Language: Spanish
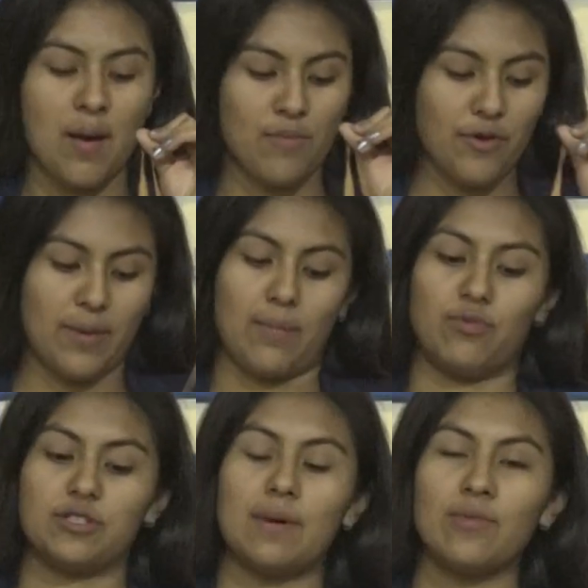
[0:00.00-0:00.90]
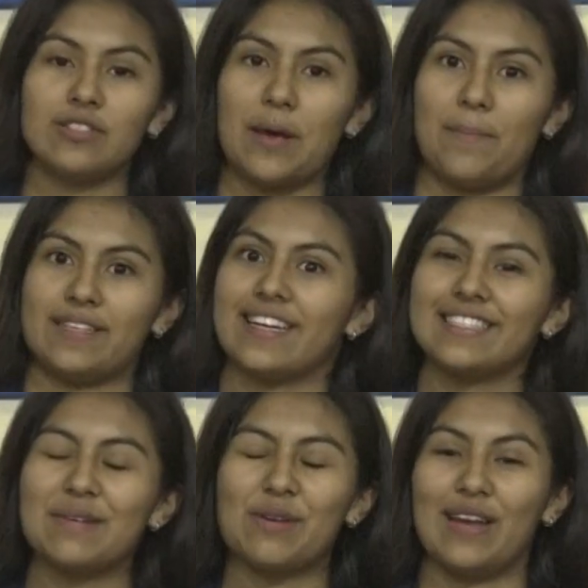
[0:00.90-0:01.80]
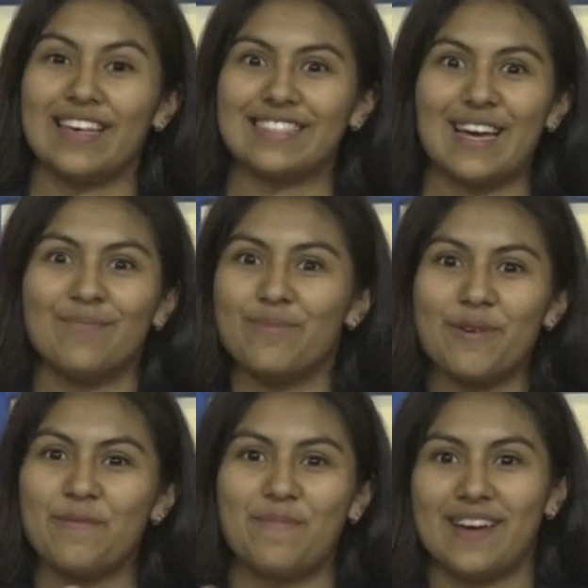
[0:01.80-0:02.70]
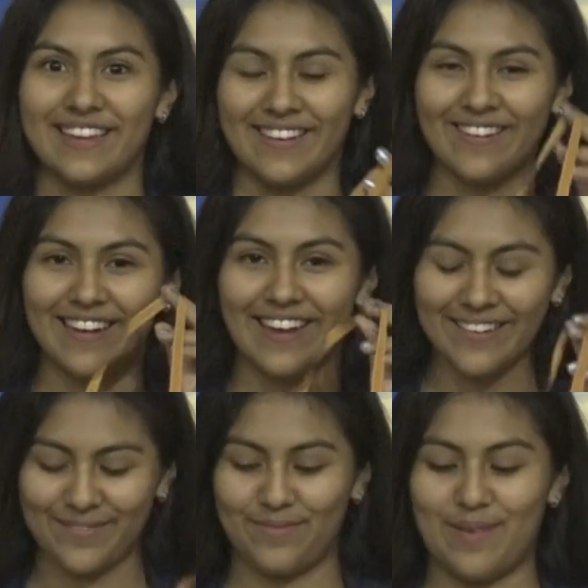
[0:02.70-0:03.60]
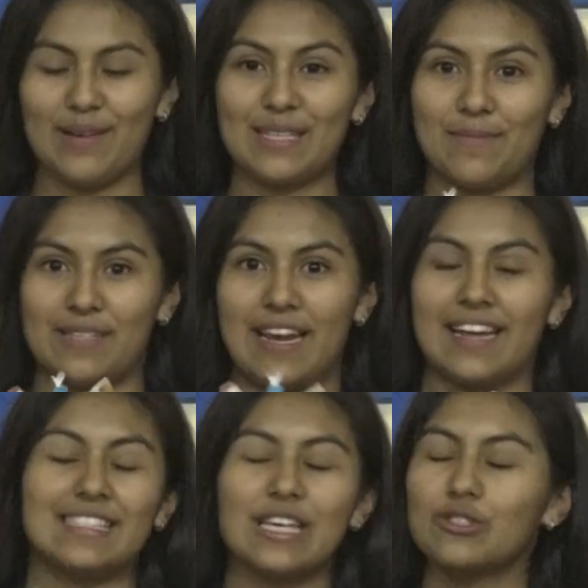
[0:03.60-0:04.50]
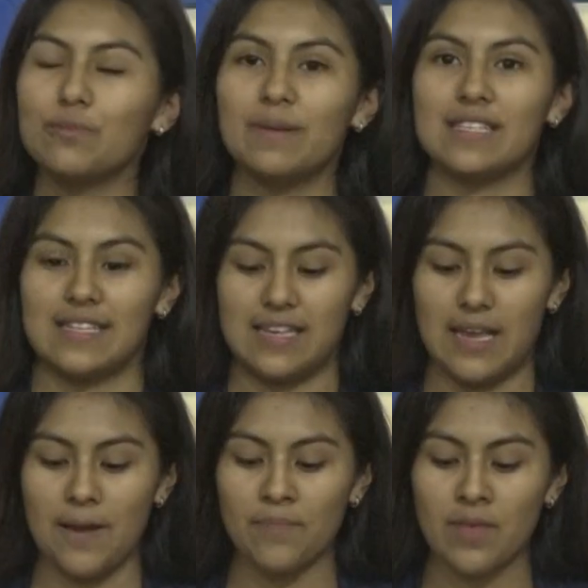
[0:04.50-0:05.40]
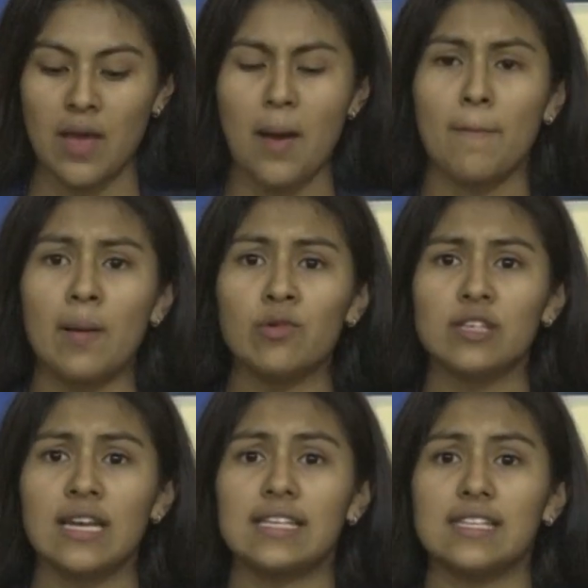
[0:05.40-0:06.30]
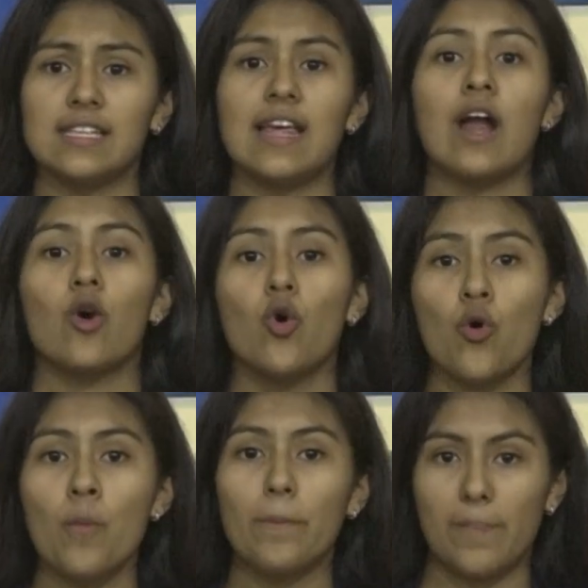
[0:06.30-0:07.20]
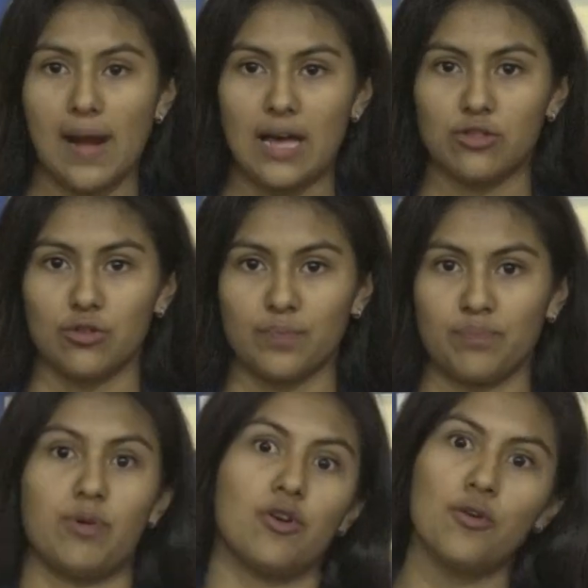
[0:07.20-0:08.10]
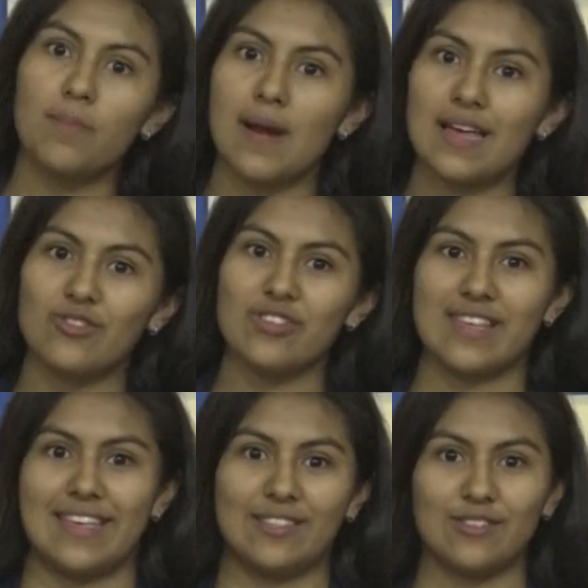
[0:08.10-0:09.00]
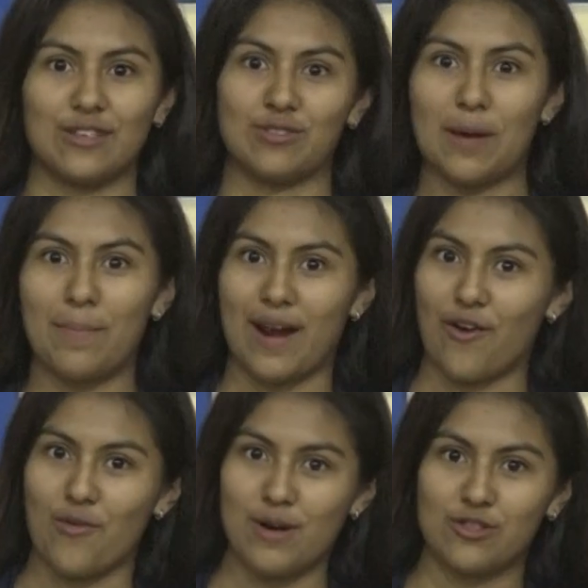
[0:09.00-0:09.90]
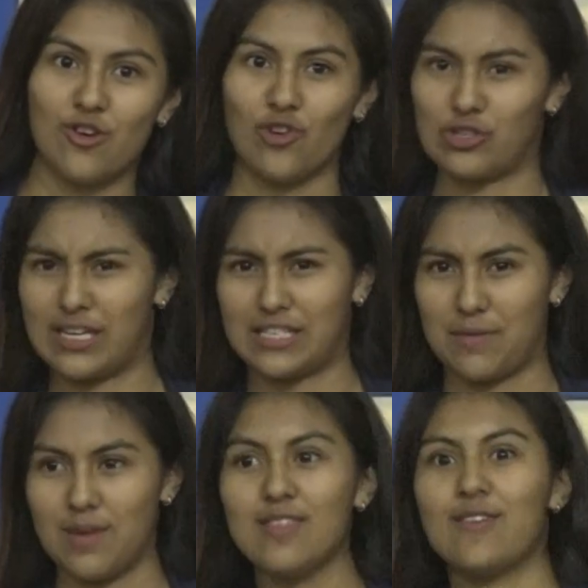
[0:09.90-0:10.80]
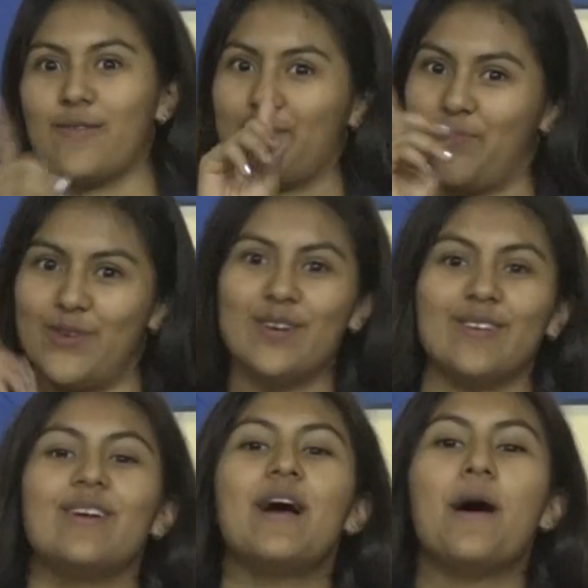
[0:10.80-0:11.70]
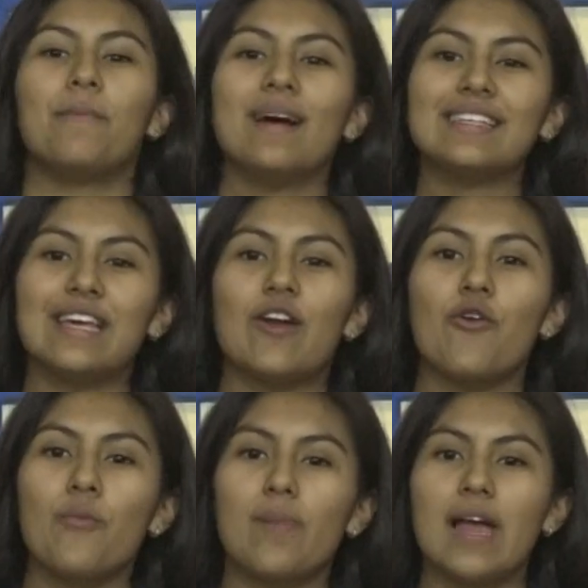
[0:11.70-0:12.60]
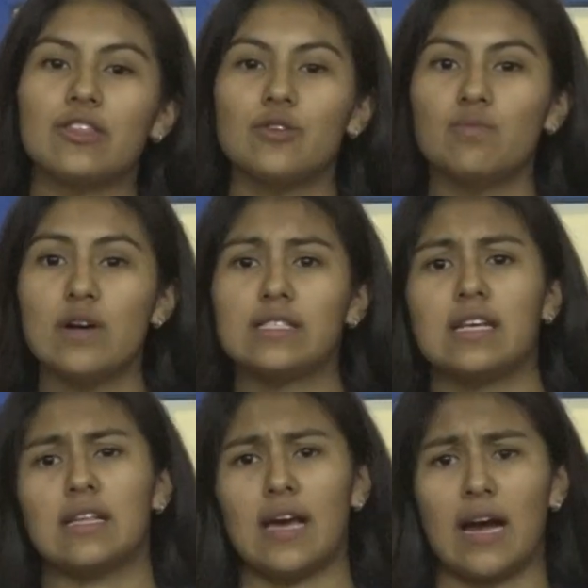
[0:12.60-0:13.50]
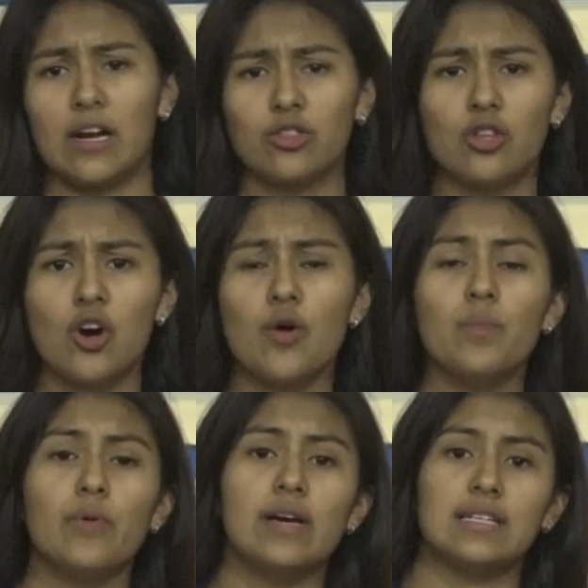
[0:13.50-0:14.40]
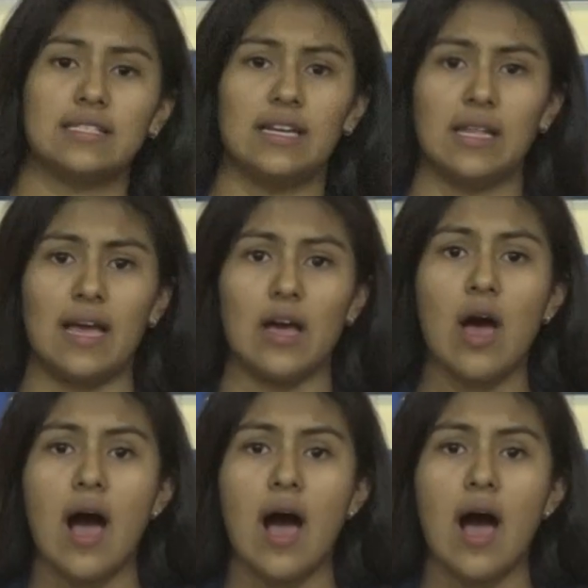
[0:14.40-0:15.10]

Muy bien, pues vamos a empezar. Esta manualidad está muy padre, ¿no creen? Vamos a empezar. Está súper sencilla. Vamos a necesitar un plato, pero no un plato de esos que usan para comer todos los días de vidrio, no. Va a ser un plato, puede ser de cartón, puede ser de...